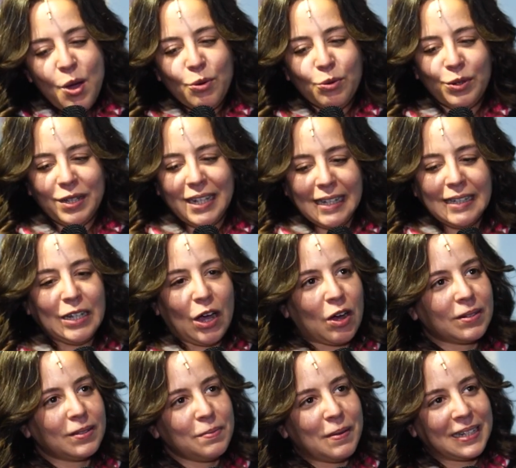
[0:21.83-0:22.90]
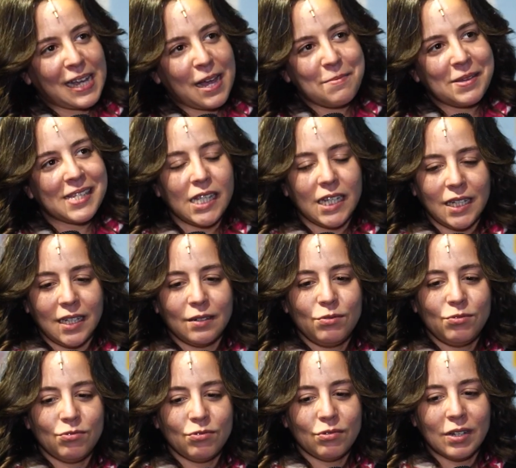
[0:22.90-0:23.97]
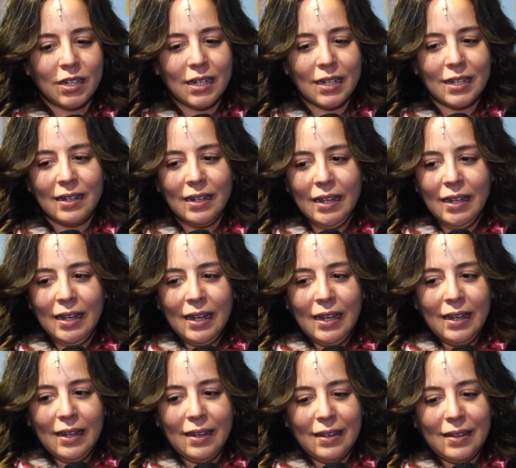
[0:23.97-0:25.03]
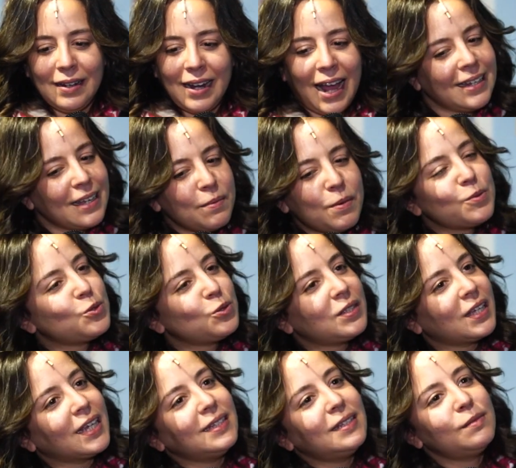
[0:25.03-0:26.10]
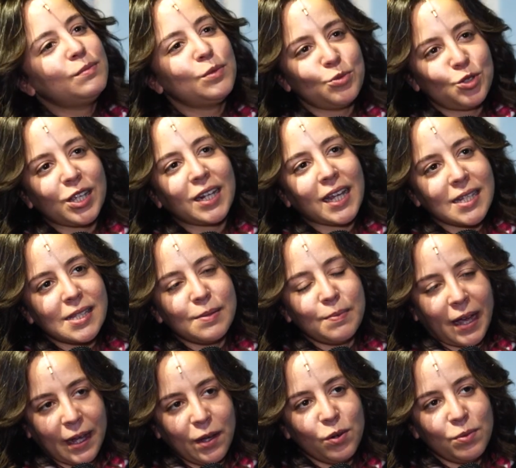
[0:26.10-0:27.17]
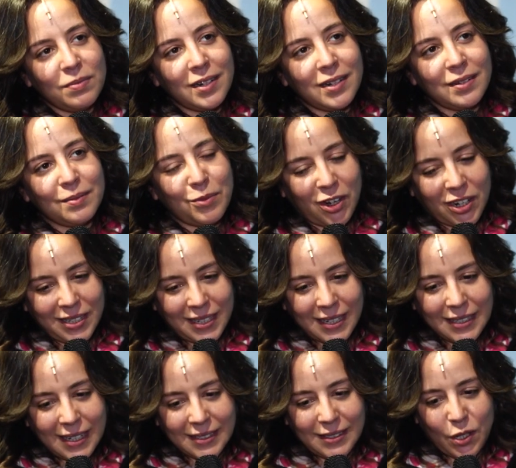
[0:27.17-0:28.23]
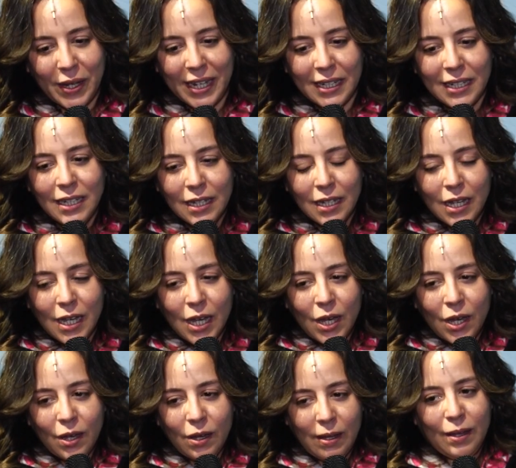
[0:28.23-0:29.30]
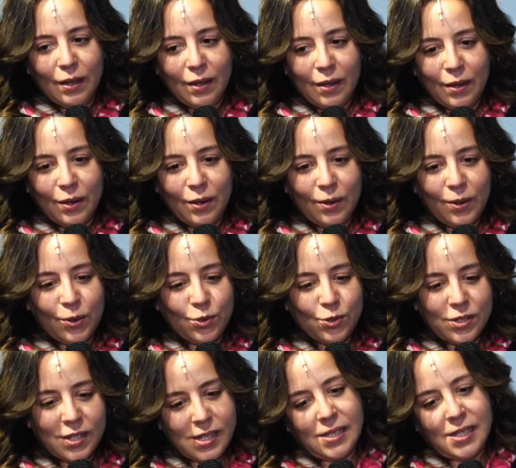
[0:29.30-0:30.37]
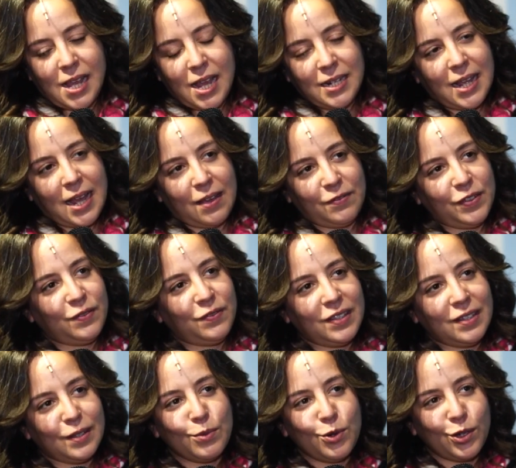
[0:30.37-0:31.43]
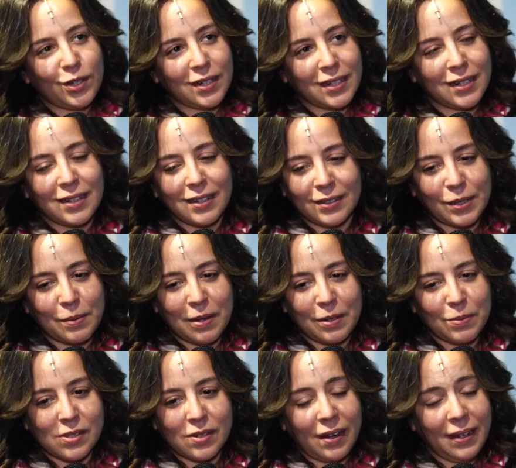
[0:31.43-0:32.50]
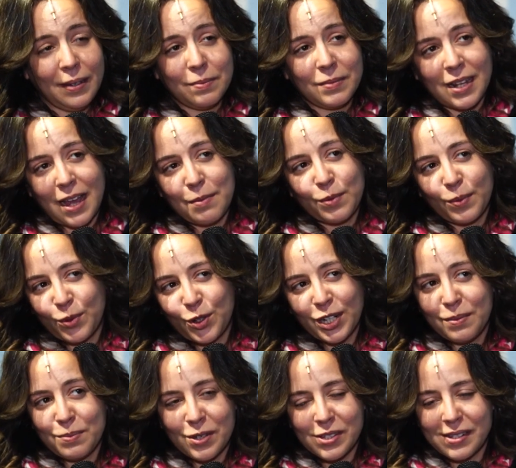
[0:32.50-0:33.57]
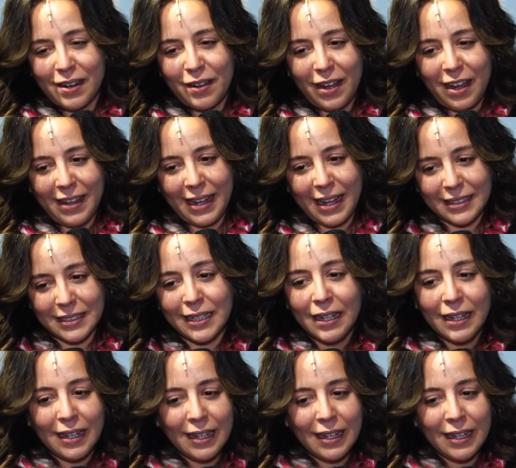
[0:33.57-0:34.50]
وده تاني عرض بعد خمس سنين والحقيقه مبسوطه جدا بمشاركتي معاهم للمره التانيه على التوالي استاذ هاني عفيفي مخرج طبعا مسرحي من اهم مخرجي المسرح يعني